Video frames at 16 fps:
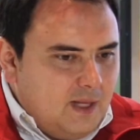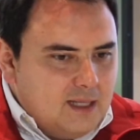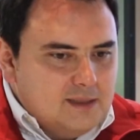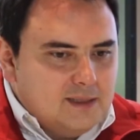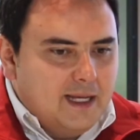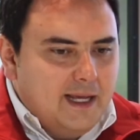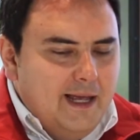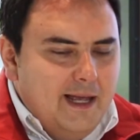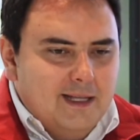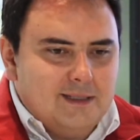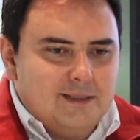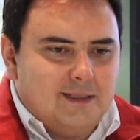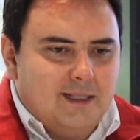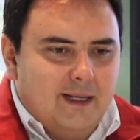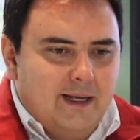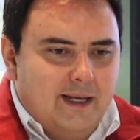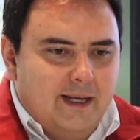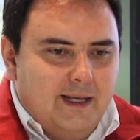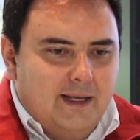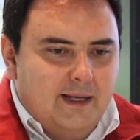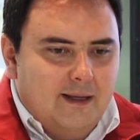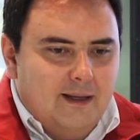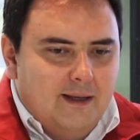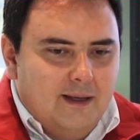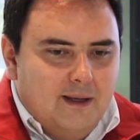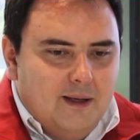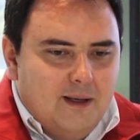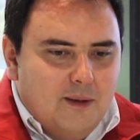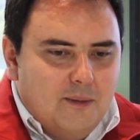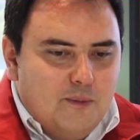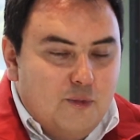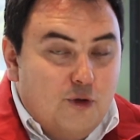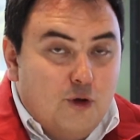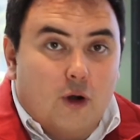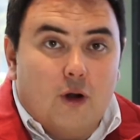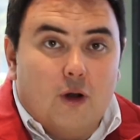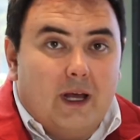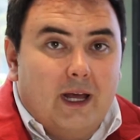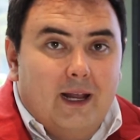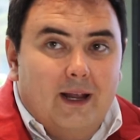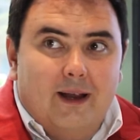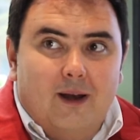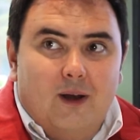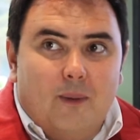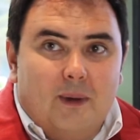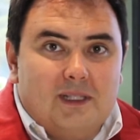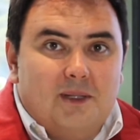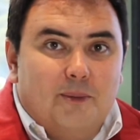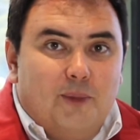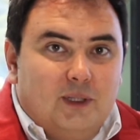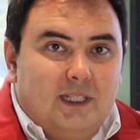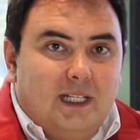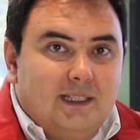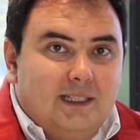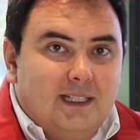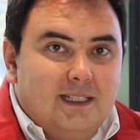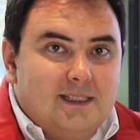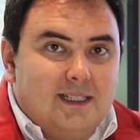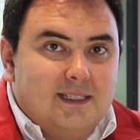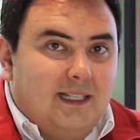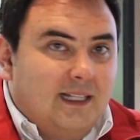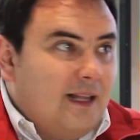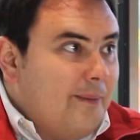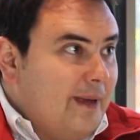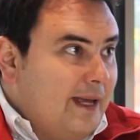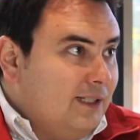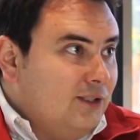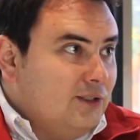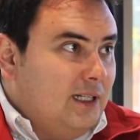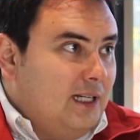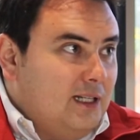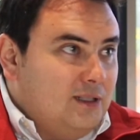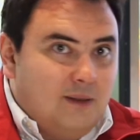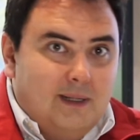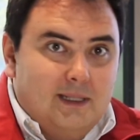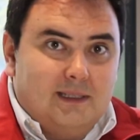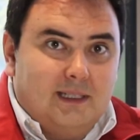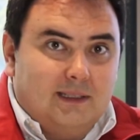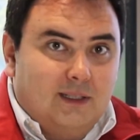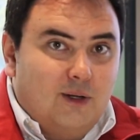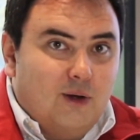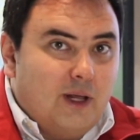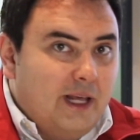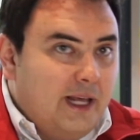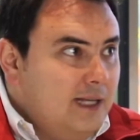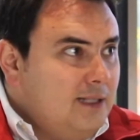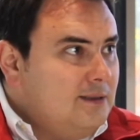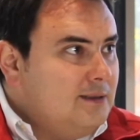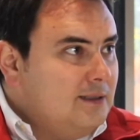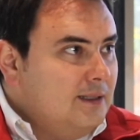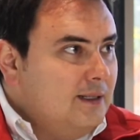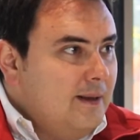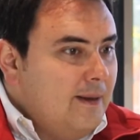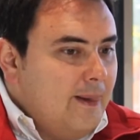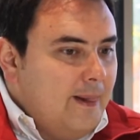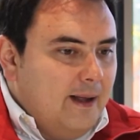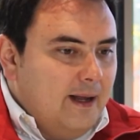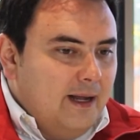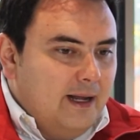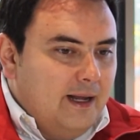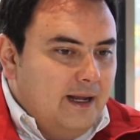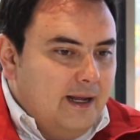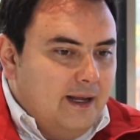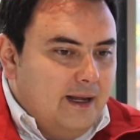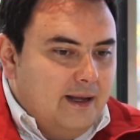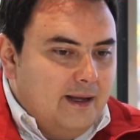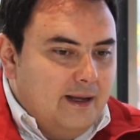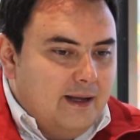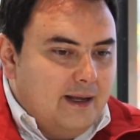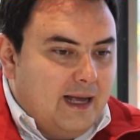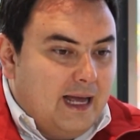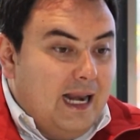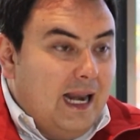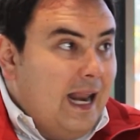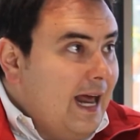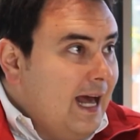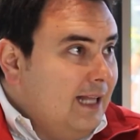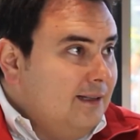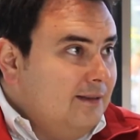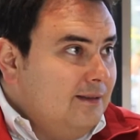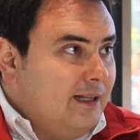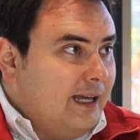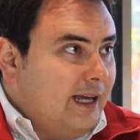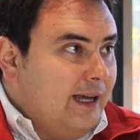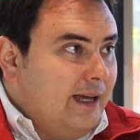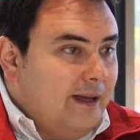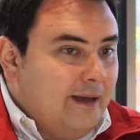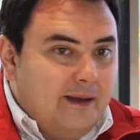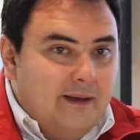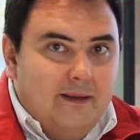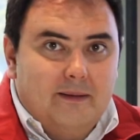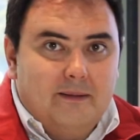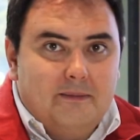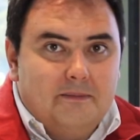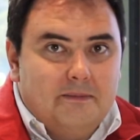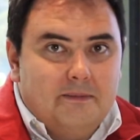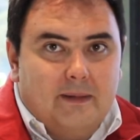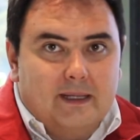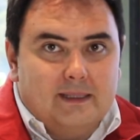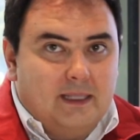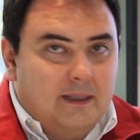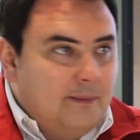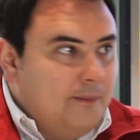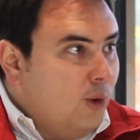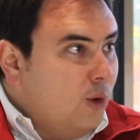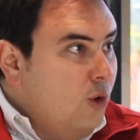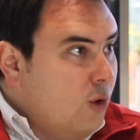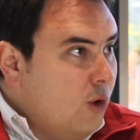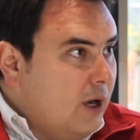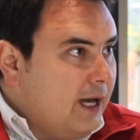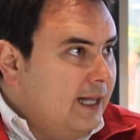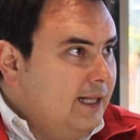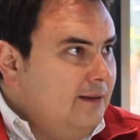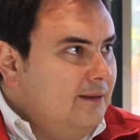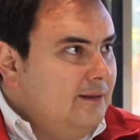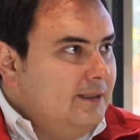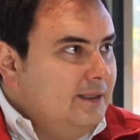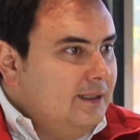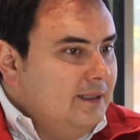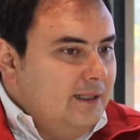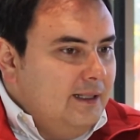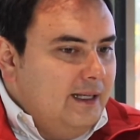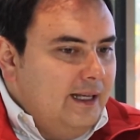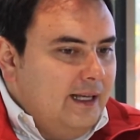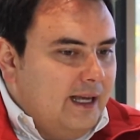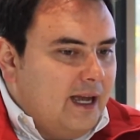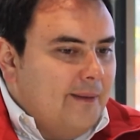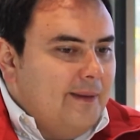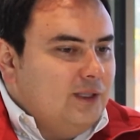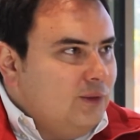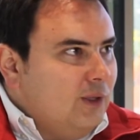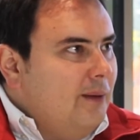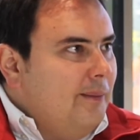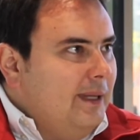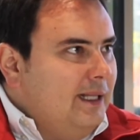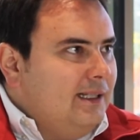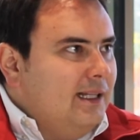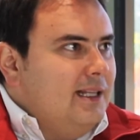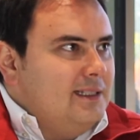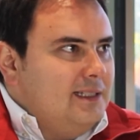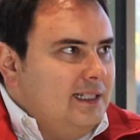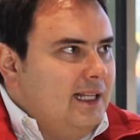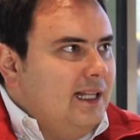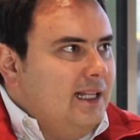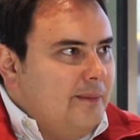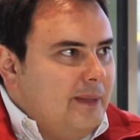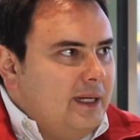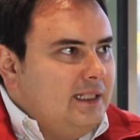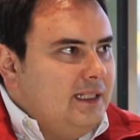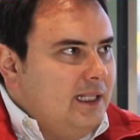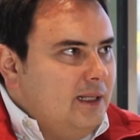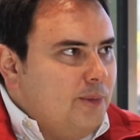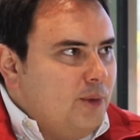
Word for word: Sí, este, yo creo que lo más importante es que estén abiertos a las nuevas tecnologías, eh, que lean, que, que se involucren y que eventualmente decidan invertir,